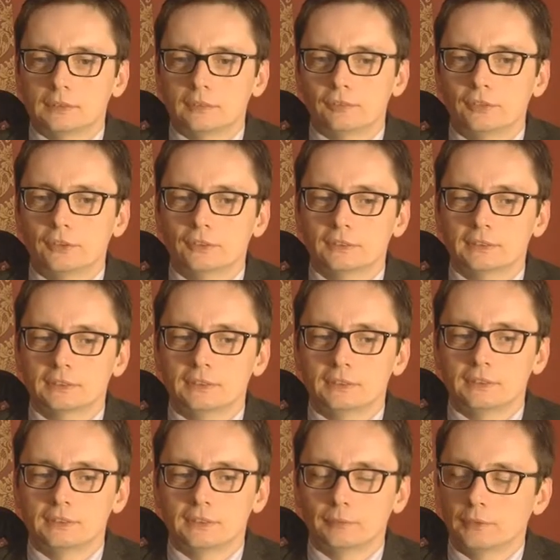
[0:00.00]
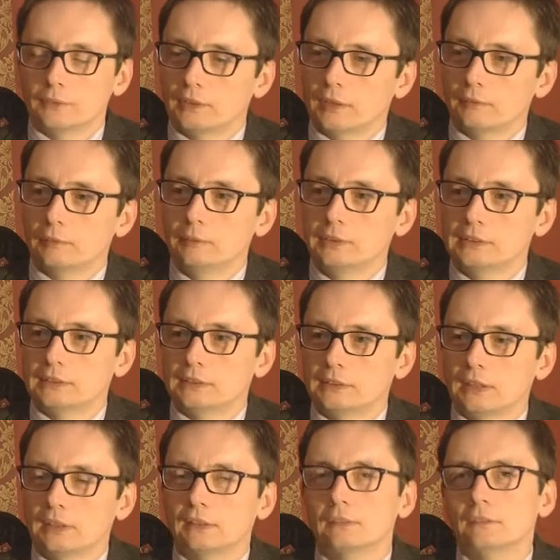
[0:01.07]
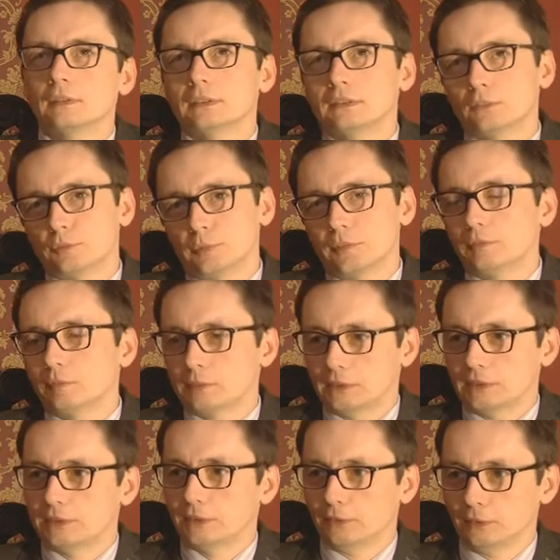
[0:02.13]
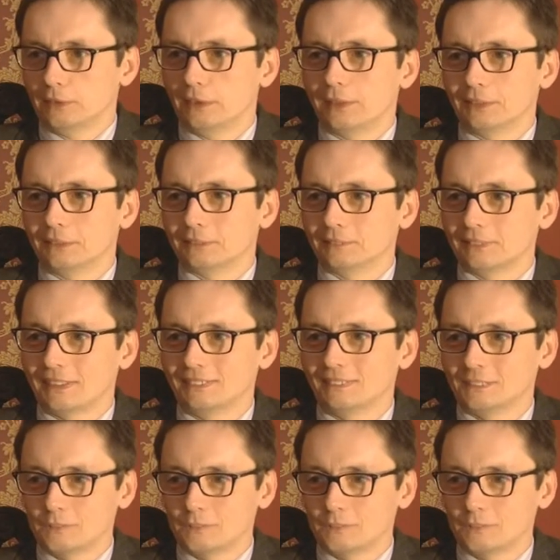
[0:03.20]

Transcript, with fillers: Te wnioski czy te programy ministerialne, no one są w pewnym sensie loterią, tak?